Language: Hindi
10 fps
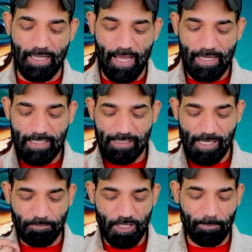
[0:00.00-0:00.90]
करना है
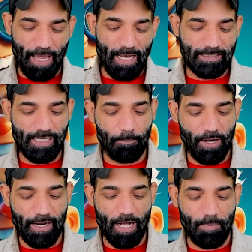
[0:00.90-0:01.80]
सबसे पहला स्टेप
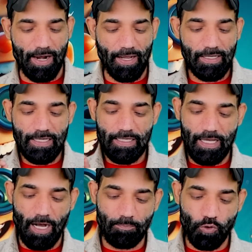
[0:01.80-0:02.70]
रहेगा हमारा
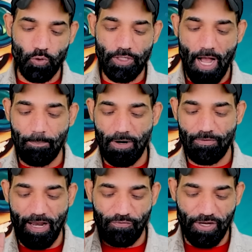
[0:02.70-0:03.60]
कि हमको यहां पर
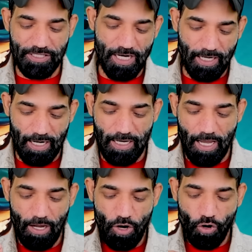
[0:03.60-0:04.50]
वेरिफिकेशन करनी
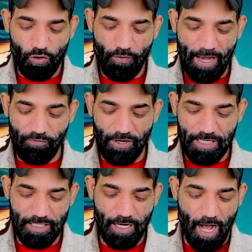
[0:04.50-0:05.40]
है और
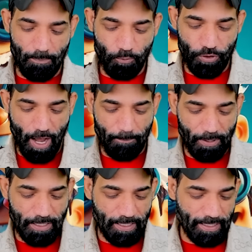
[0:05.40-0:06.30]
वेरिफिकेशन आपको यहां
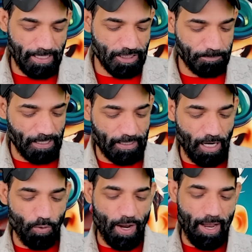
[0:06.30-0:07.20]
पर दिख रही है जिस पे
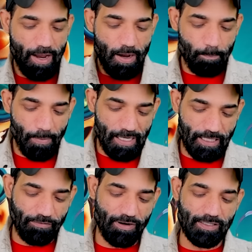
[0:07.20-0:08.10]
लिखा हुआ है
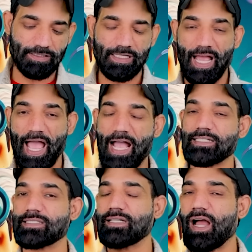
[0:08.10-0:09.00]
मल्टीवर्स
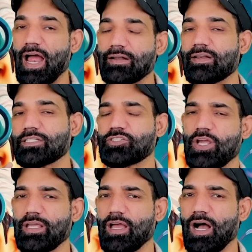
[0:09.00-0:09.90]
एक्स एड्रेस
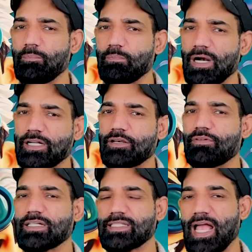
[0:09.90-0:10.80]
चाहिए अब
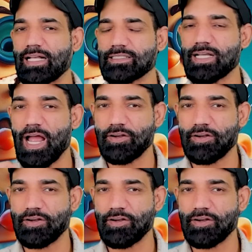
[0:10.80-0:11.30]
मल्टीवर्स एक्स का